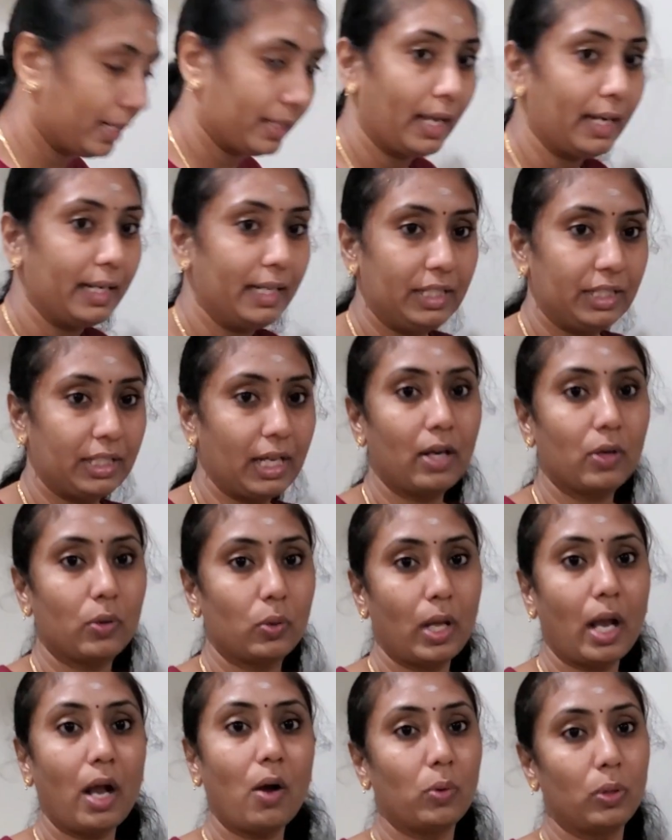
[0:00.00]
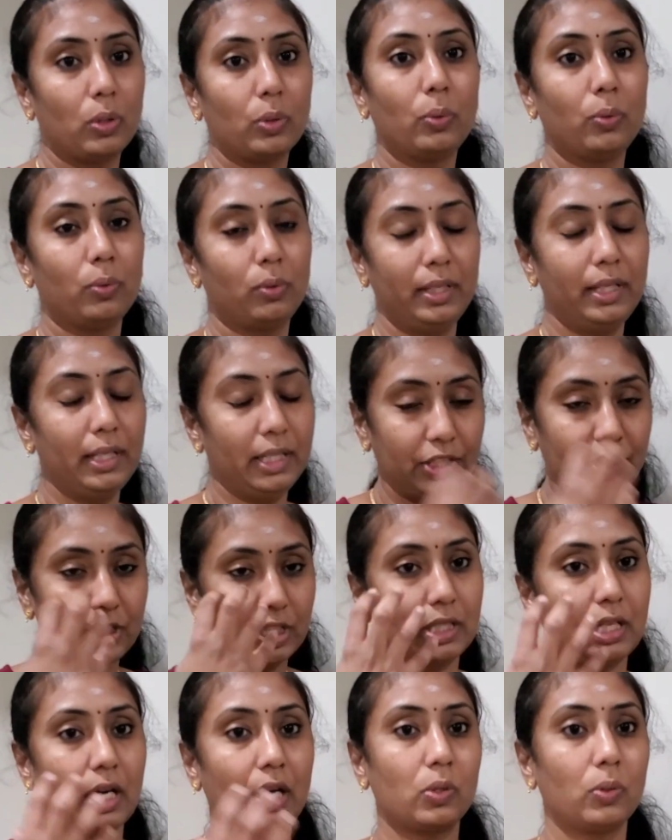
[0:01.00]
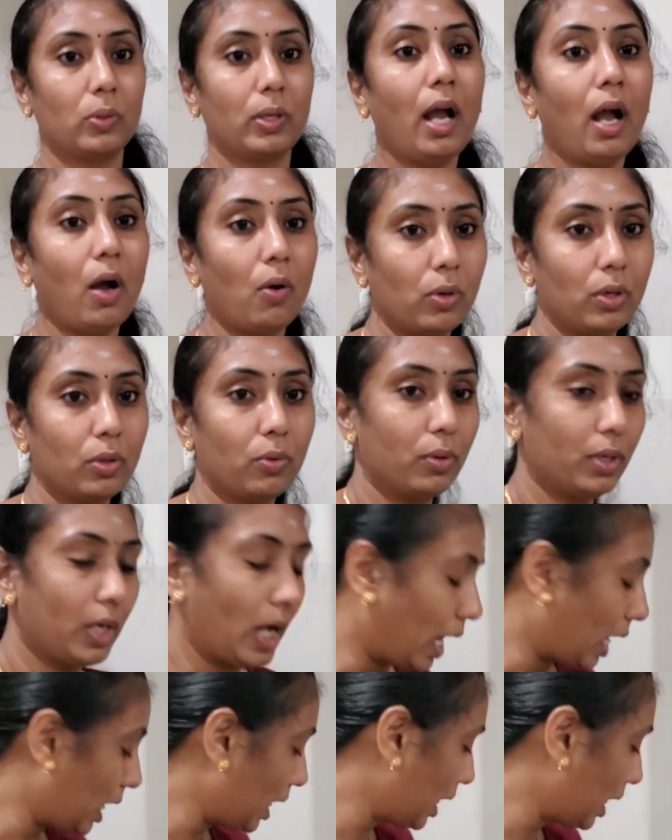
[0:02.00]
இருந்தால் இட்டா கூட அவங்களுக்கு இடிச்சுக்கிட்டா கூட அவங்களுக்கு ஒன்றும்